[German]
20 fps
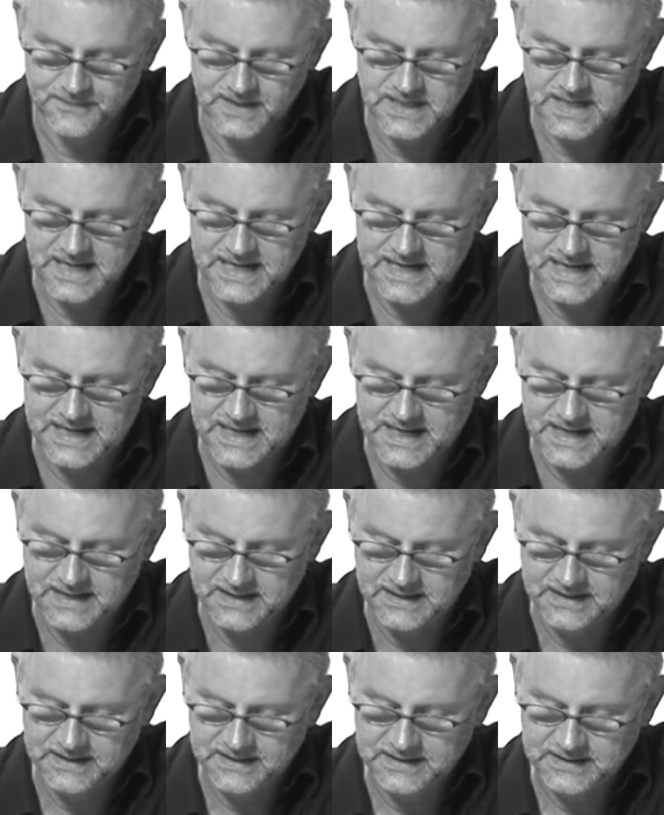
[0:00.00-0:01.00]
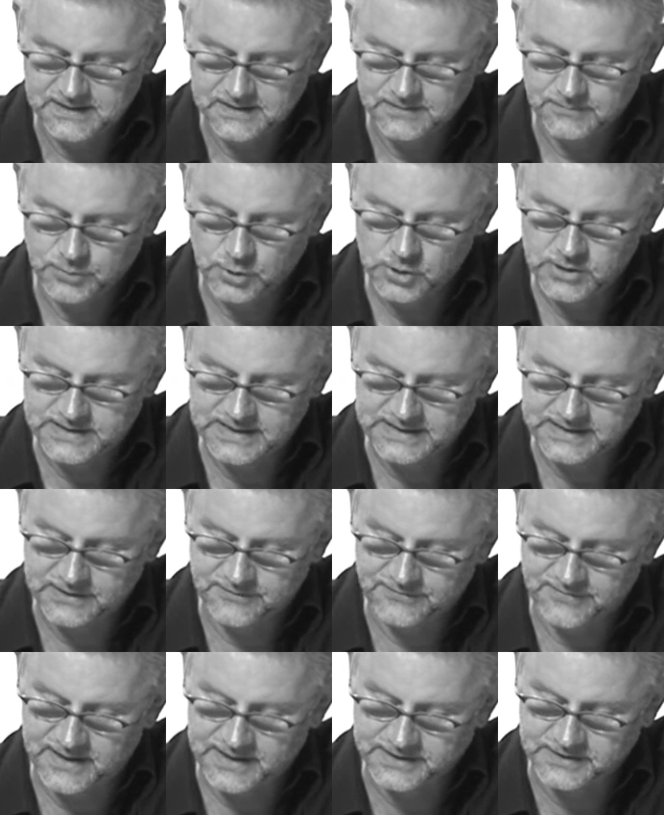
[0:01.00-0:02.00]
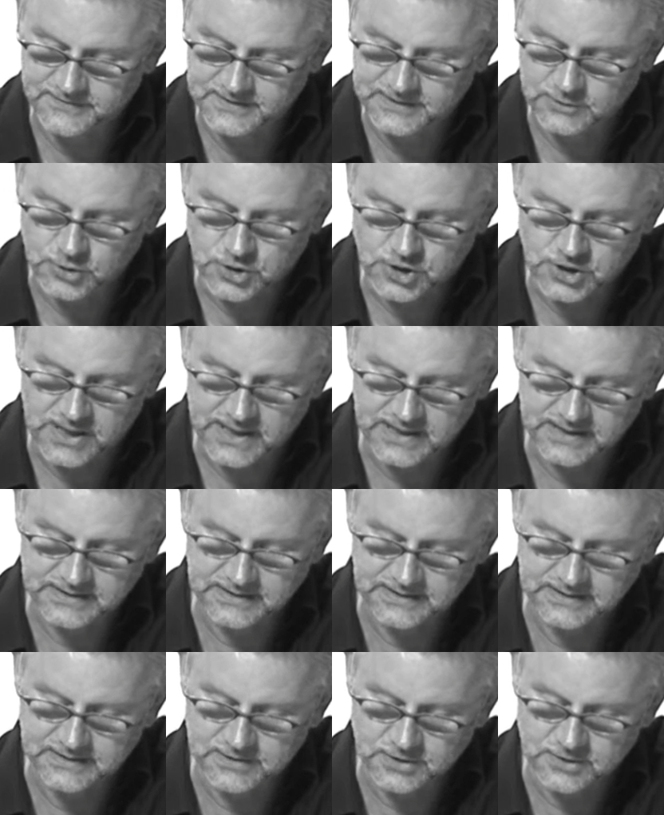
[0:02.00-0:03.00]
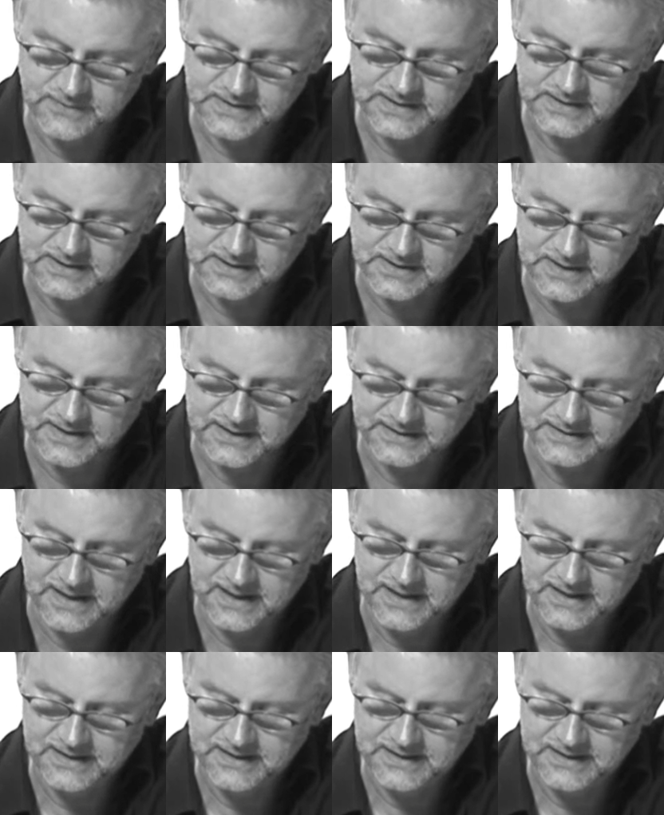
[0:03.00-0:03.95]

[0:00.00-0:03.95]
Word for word: Ja, brüllte er in den Fahrtwind und steigerte die Geschwindigkeit,